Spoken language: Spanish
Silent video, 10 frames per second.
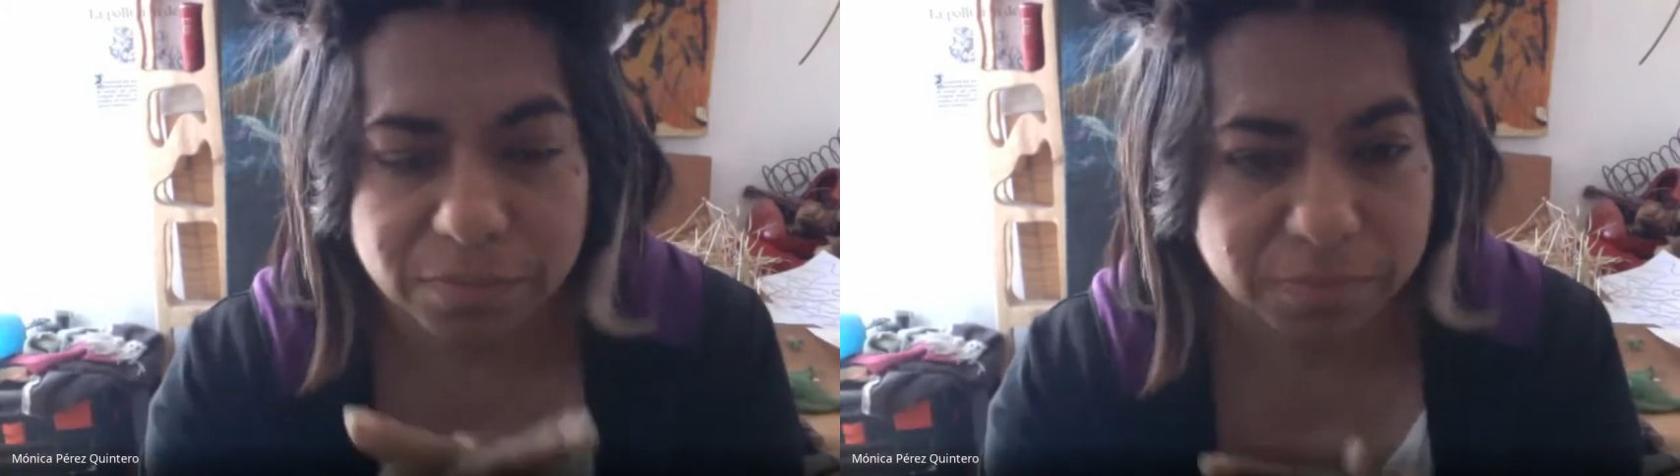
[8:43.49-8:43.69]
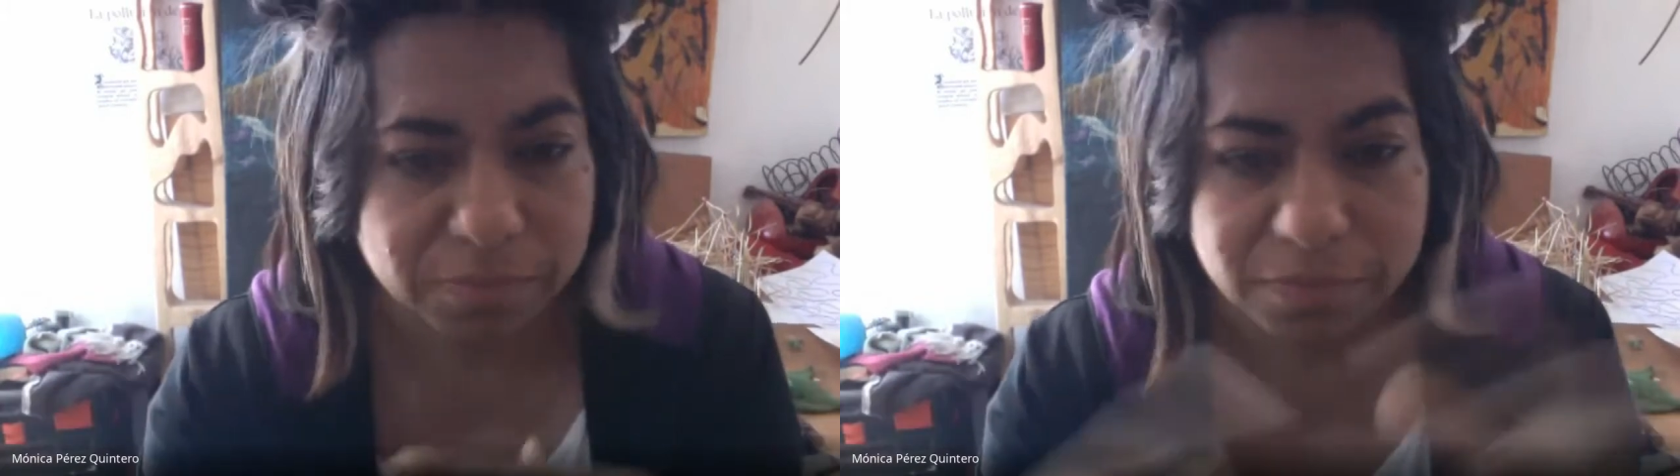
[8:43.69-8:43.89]

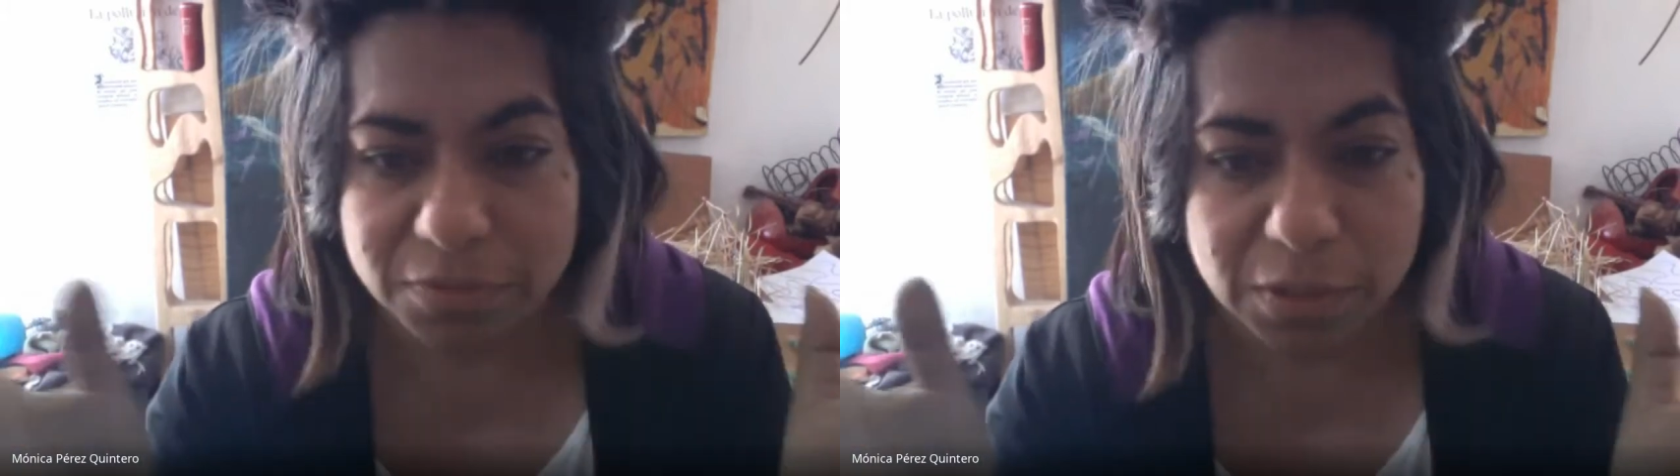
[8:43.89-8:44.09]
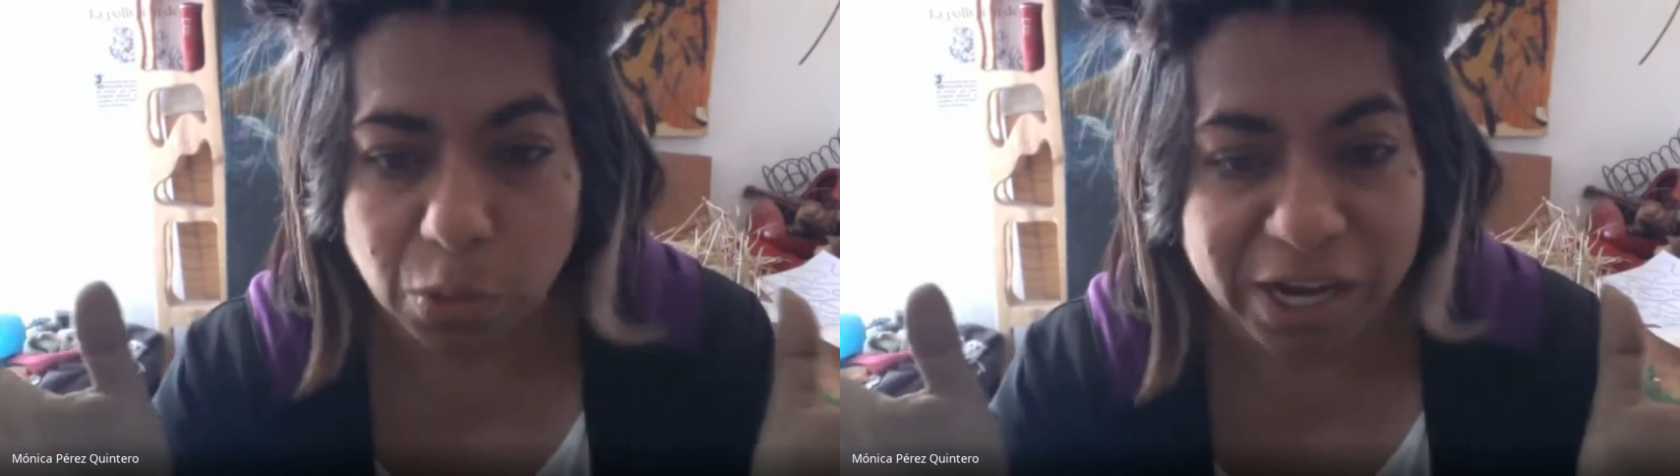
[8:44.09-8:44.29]

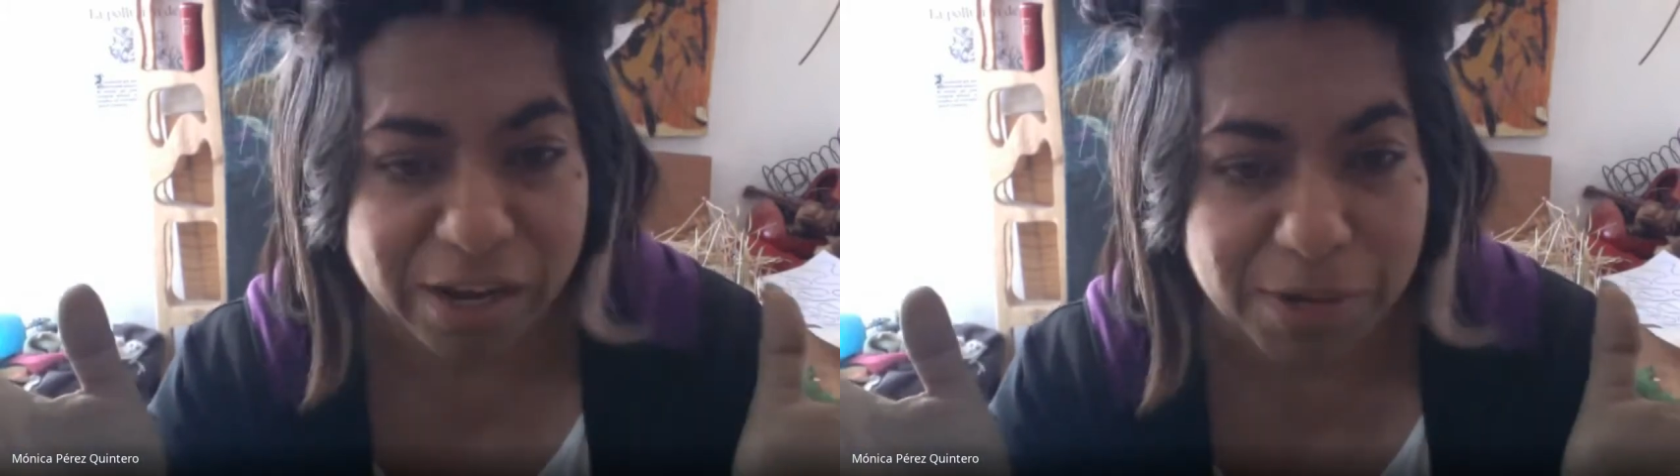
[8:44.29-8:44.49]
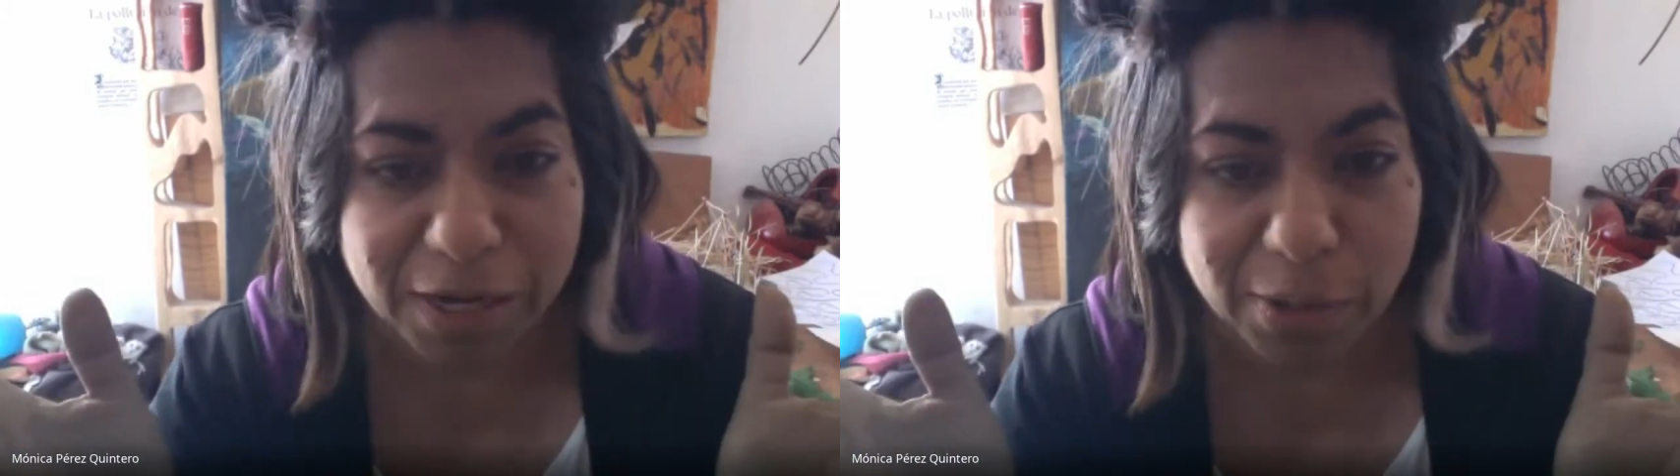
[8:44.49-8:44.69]
whatever lo
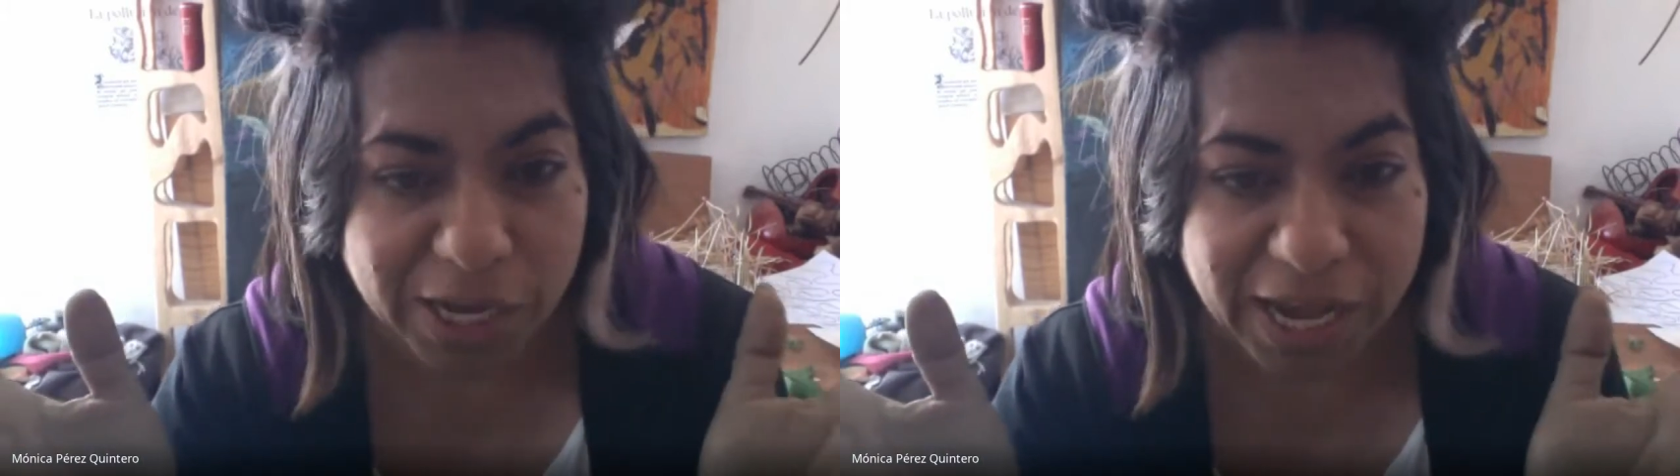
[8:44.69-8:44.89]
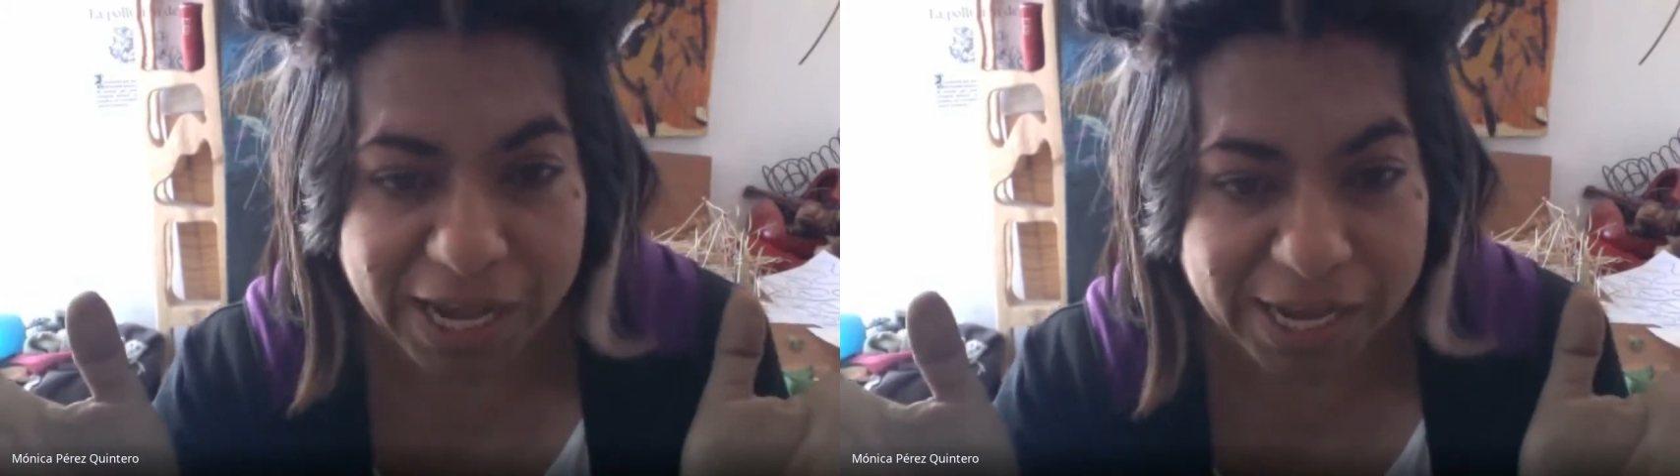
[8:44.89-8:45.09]
que haya,